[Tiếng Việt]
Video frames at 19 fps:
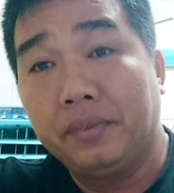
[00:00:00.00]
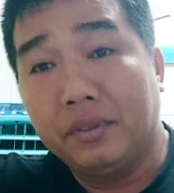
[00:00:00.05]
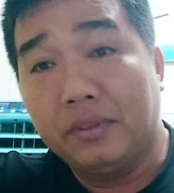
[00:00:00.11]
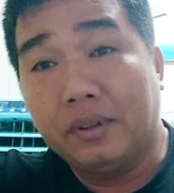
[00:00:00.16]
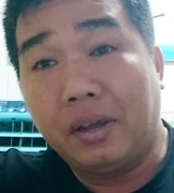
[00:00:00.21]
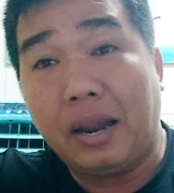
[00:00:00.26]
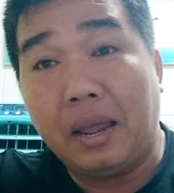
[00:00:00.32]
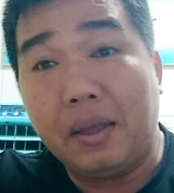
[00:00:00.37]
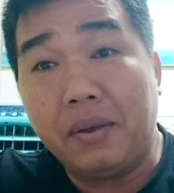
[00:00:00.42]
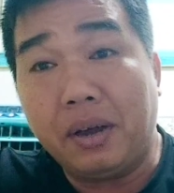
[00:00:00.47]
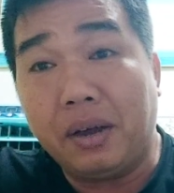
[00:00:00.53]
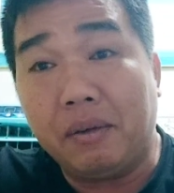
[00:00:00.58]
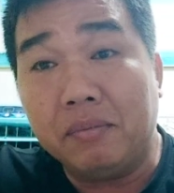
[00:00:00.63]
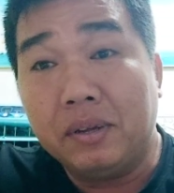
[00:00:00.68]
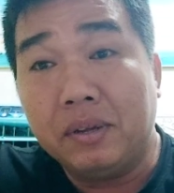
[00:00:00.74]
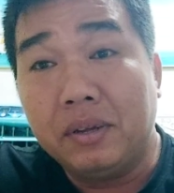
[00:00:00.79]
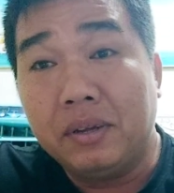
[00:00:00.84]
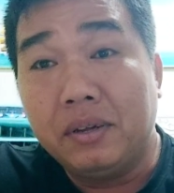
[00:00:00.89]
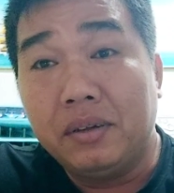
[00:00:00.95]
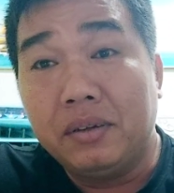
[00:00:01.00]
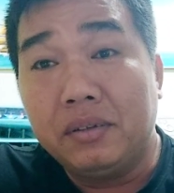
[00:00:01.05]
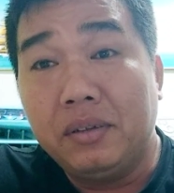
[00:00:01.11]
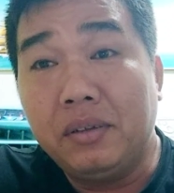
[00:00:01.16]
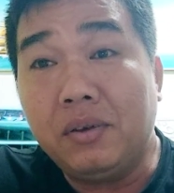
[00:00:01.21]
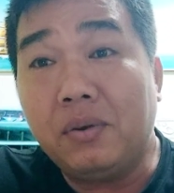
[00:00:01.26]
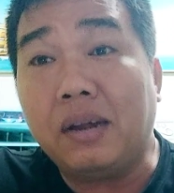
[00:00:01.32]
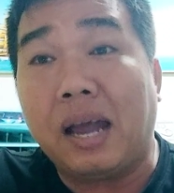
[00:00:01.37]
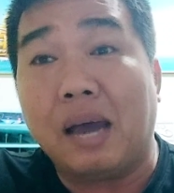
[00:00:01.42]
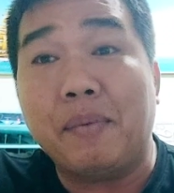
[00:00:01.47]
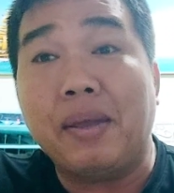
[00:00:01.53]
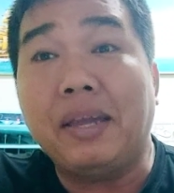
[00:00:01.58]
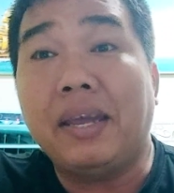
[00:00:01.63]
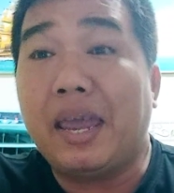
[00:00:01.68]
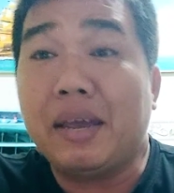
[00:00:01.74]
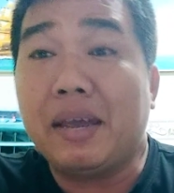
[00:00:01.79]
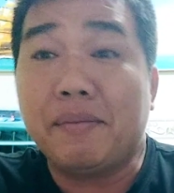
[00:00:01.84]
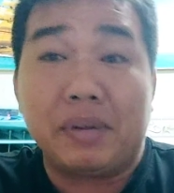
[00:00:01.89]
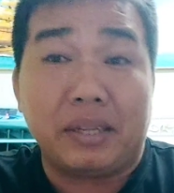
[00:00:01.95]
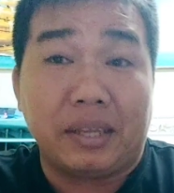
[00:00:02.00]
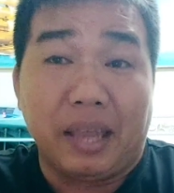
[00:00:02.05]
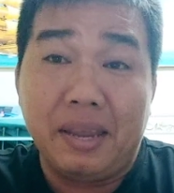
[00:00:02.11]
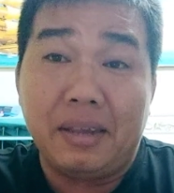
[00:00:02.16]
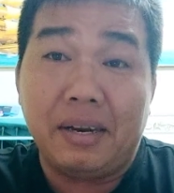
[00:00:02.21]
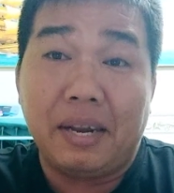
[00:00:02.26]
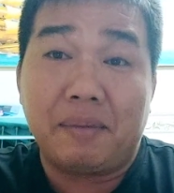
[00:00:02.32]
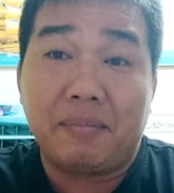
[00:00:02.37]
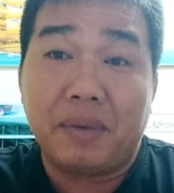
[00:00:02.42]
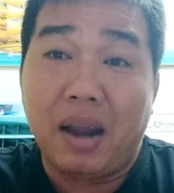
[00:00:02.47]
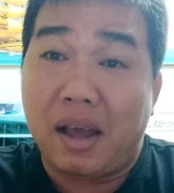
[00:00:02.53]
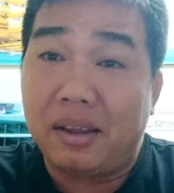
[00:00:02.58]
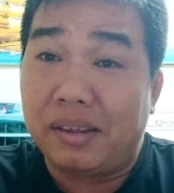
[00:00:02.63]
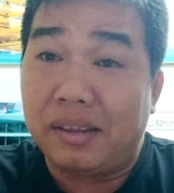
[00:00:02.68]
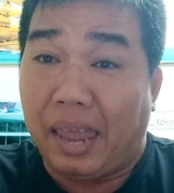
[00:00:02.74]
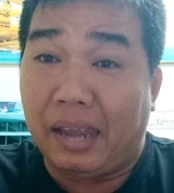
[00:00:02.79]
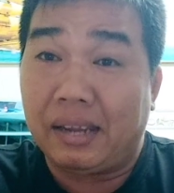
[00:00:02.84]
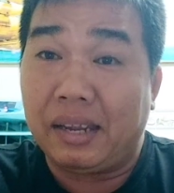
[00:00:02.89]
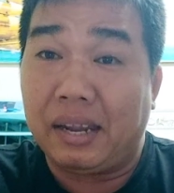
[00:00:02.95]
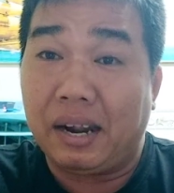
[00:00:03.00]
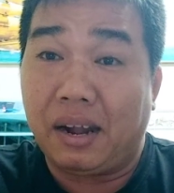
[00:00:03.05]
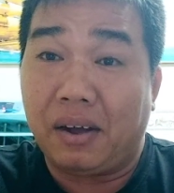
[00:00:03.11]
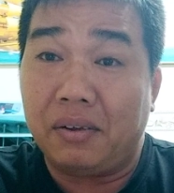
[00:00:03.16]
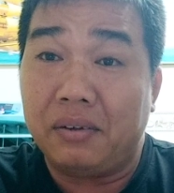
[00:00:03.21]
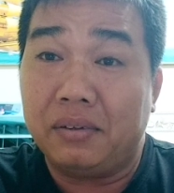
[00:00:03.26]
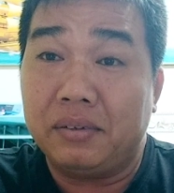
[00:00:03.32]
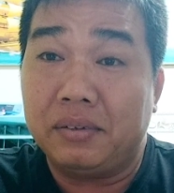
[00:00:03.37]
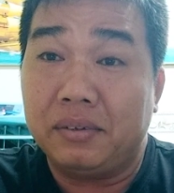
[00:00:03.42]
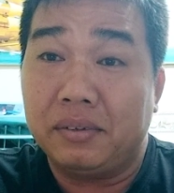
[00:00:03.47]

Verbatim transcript: anh hiểu không như con gà bị kiết mình chỉ anh em đơn giản vậy thôi